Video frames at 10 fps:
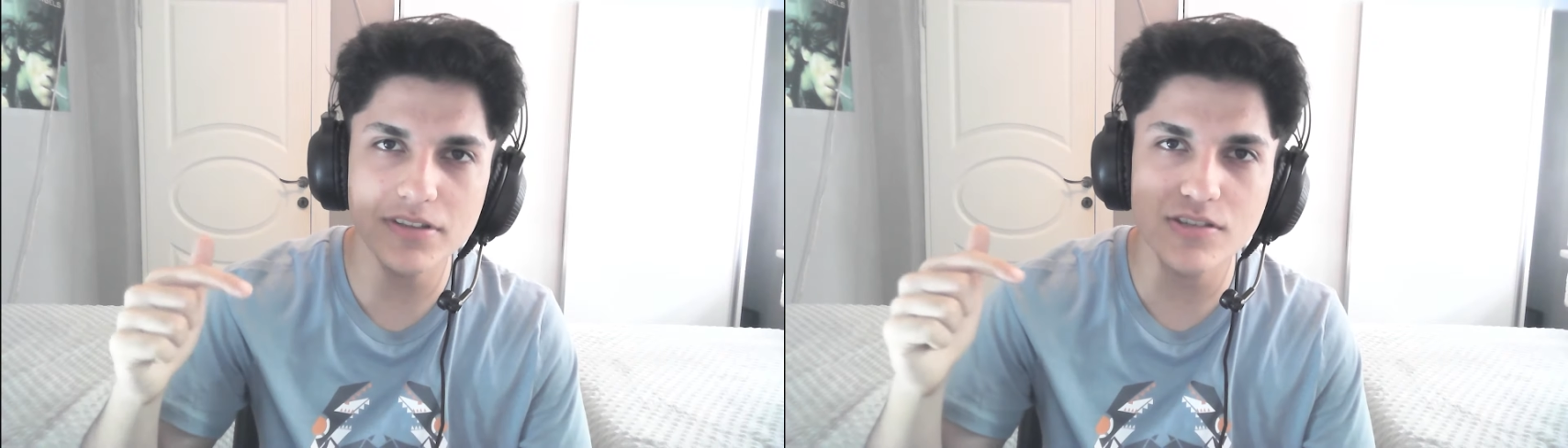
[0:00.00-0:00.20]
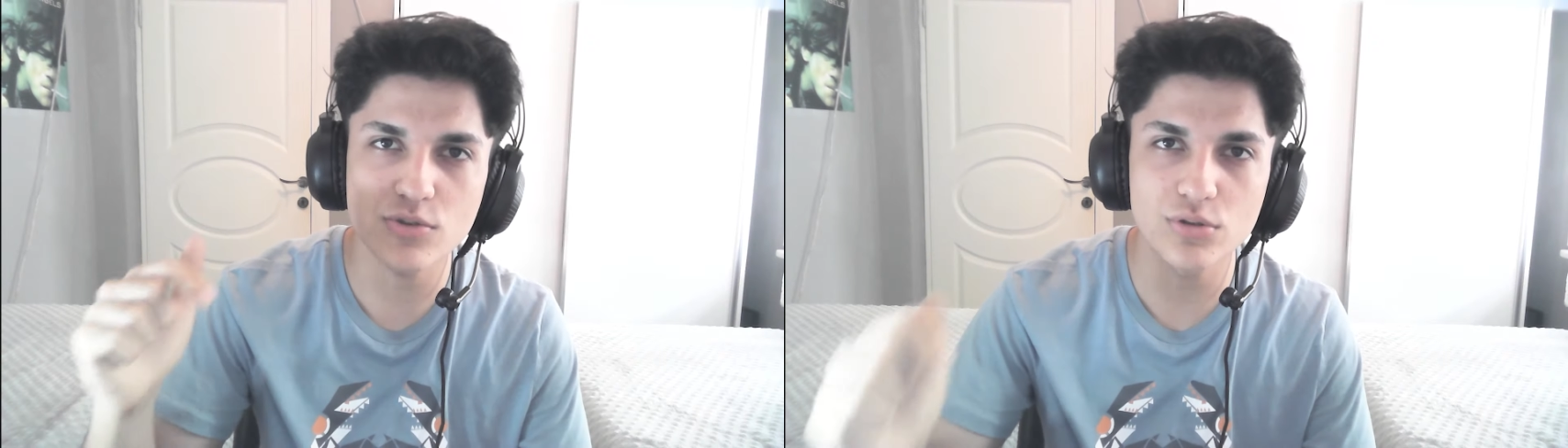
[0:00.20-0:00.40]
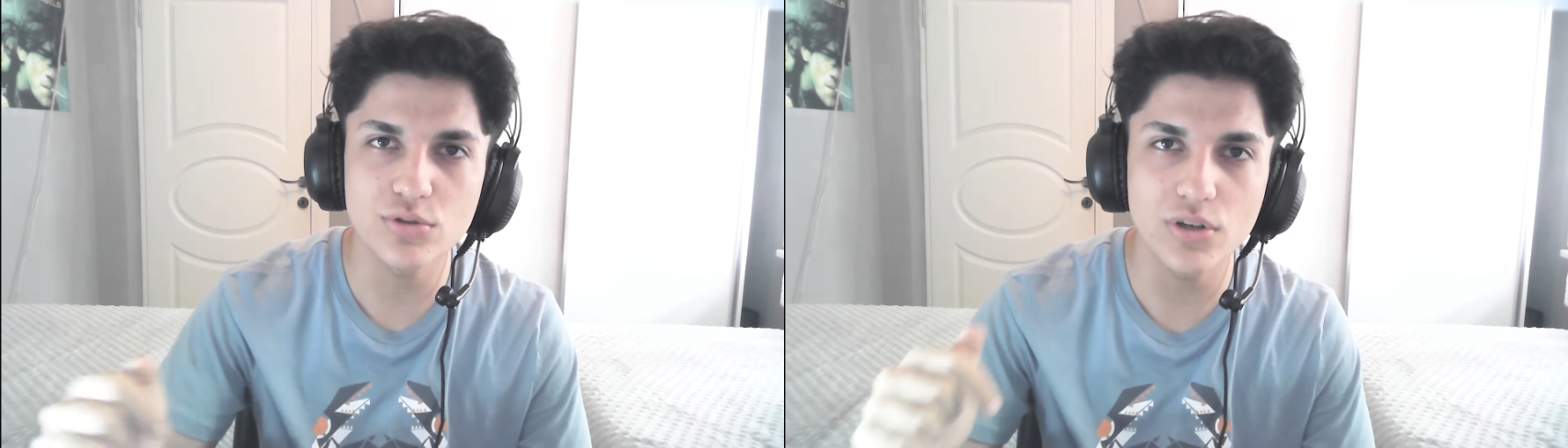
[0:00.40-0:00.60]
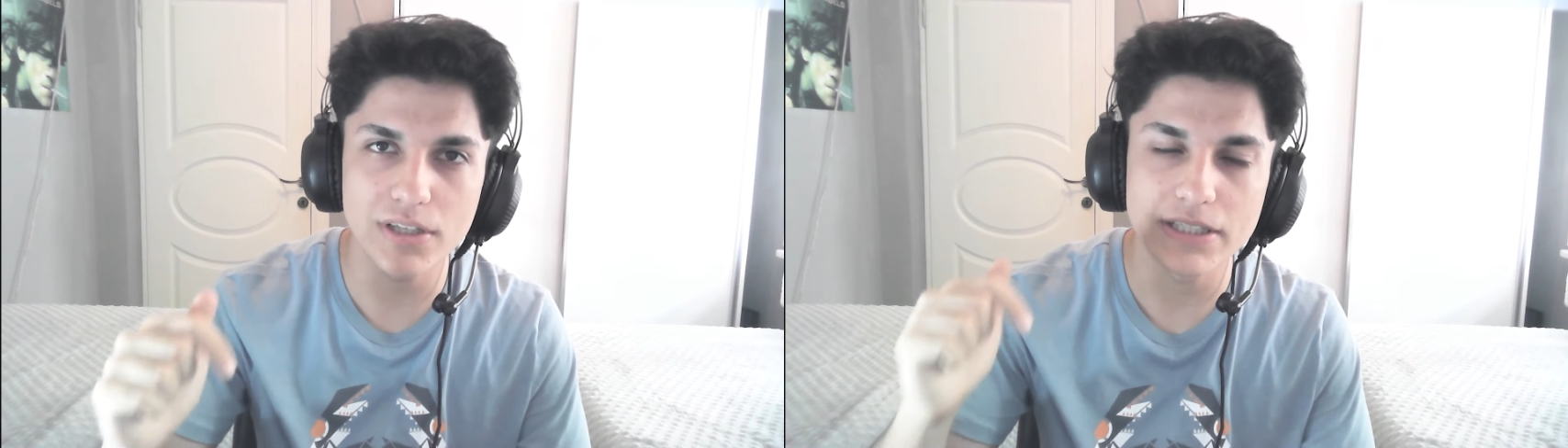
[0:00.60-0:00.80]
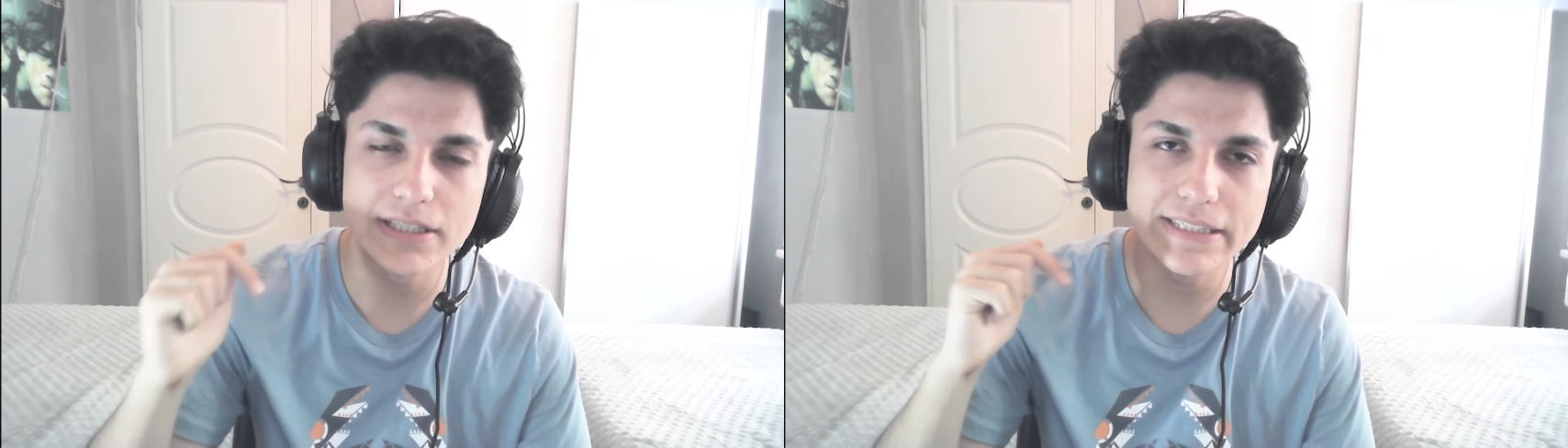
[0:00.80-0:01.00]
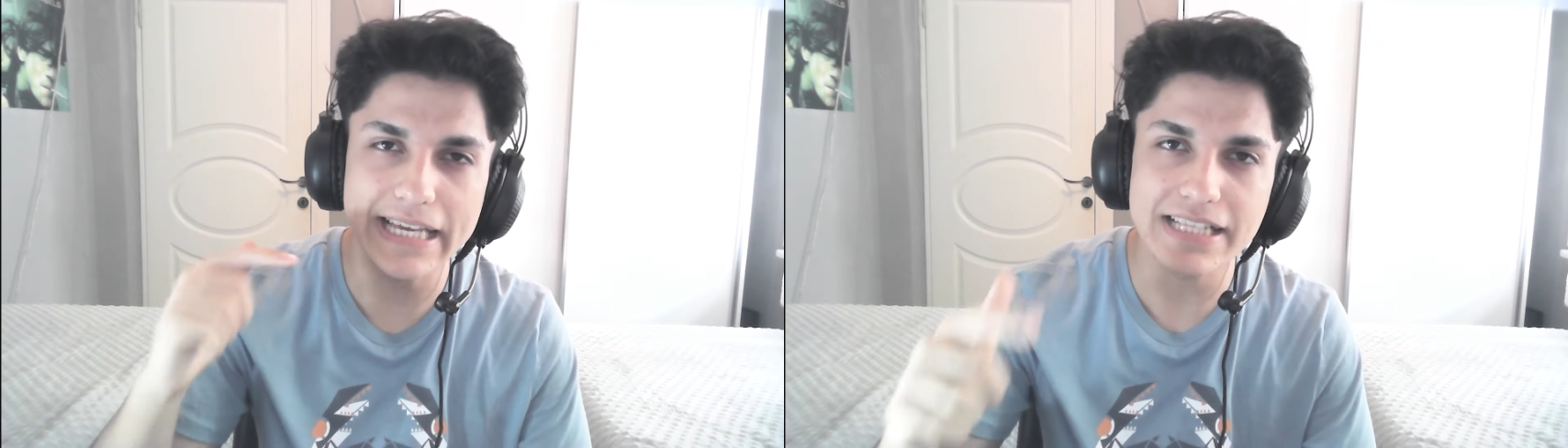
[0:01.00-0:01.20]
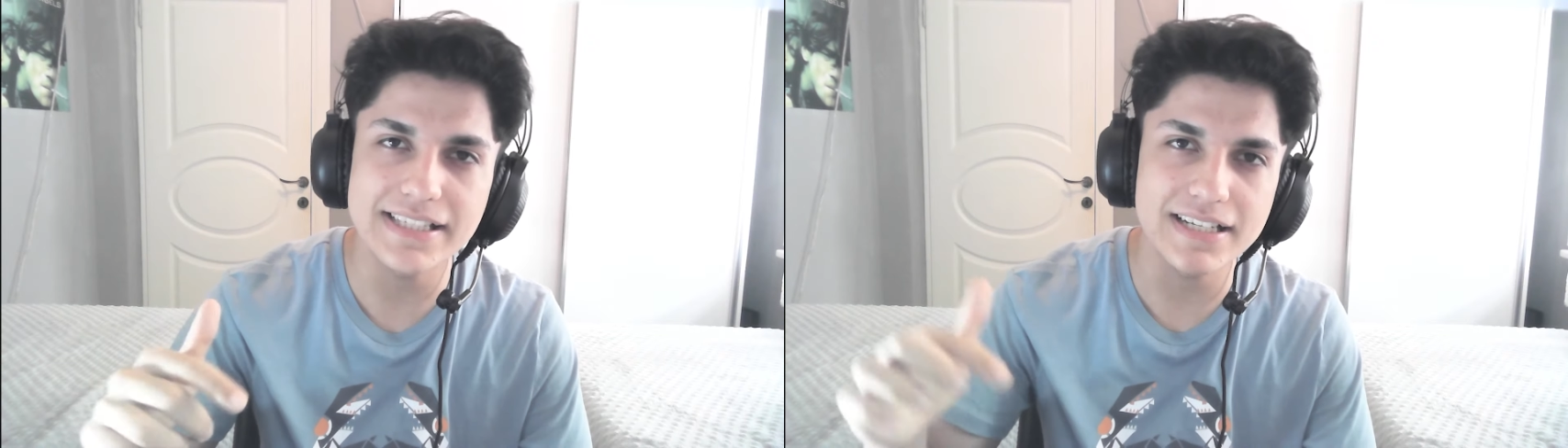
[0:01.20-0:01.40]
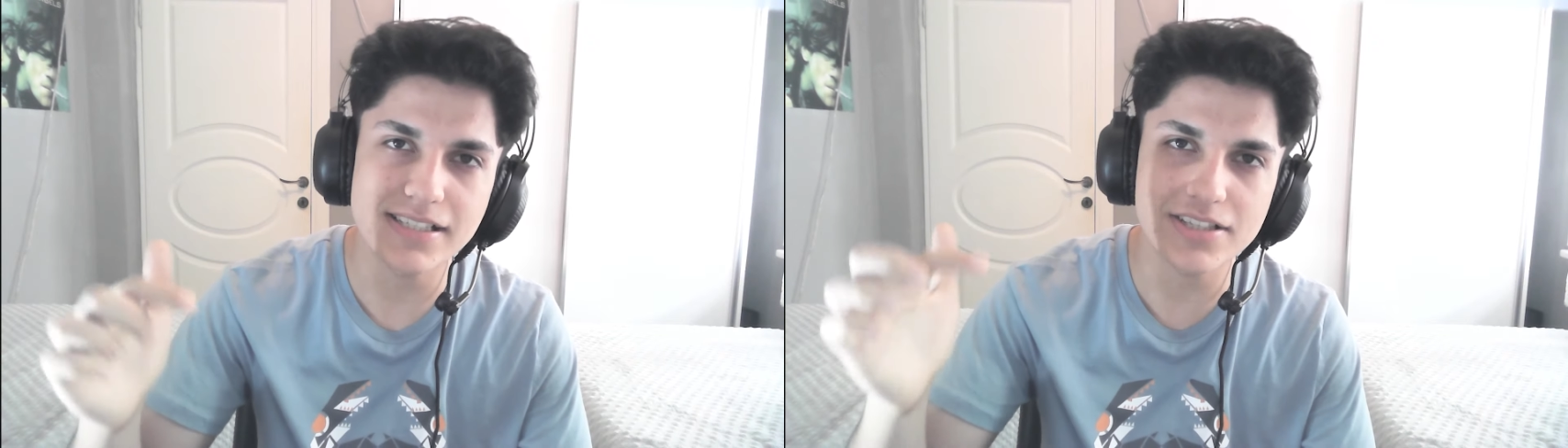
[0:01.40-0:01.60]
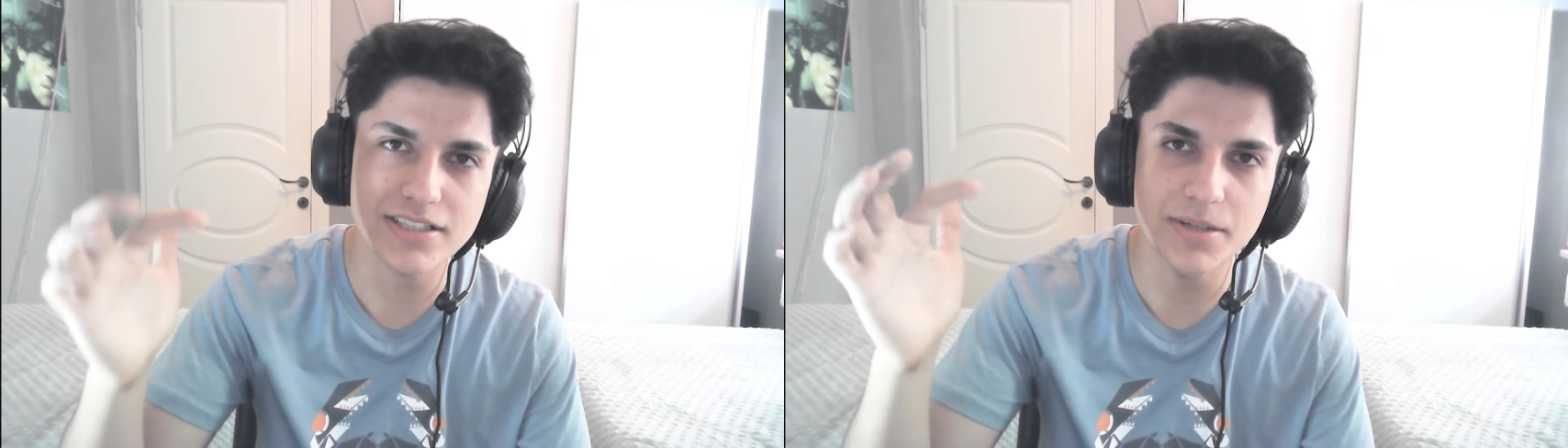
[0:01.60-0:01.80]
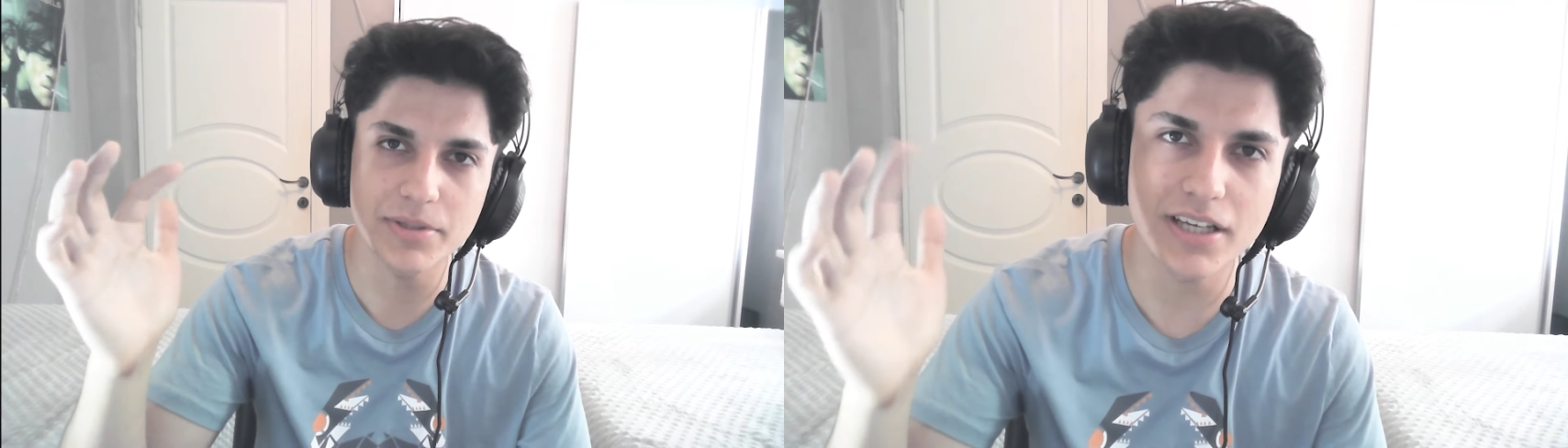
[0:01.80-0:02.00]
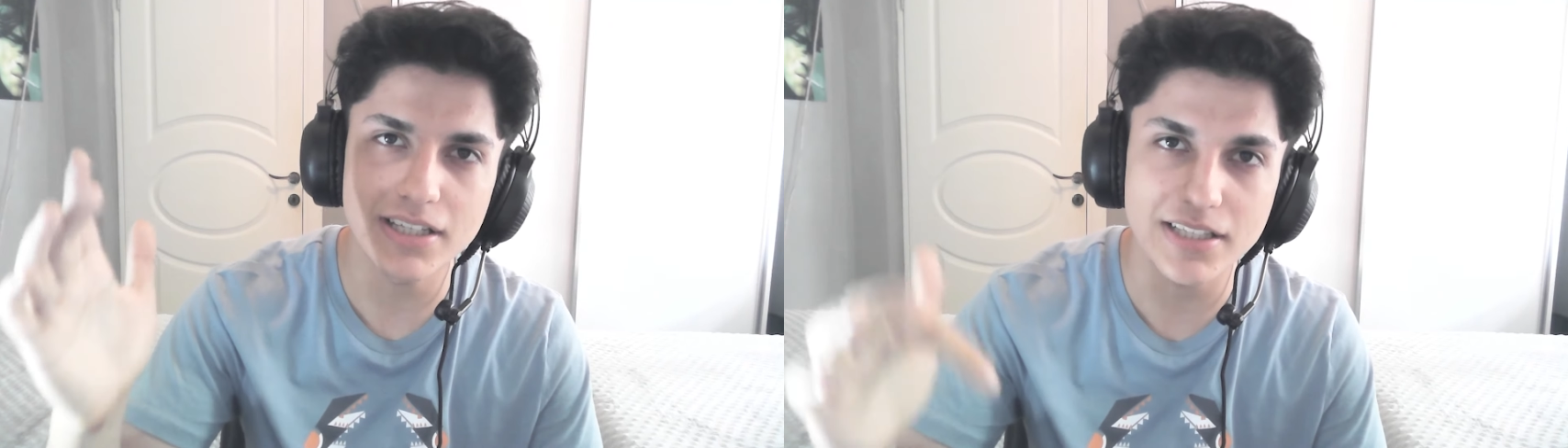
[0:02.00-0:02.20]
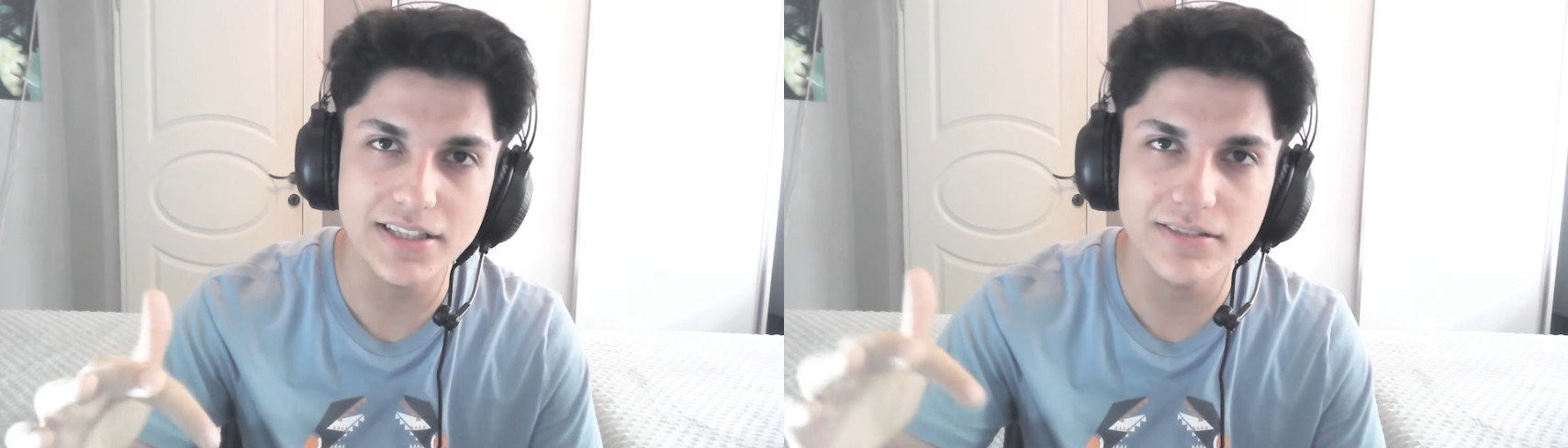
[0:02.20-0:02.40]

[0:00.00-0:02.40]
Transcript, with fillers: Discord'da e, değilseniz açıklamada linki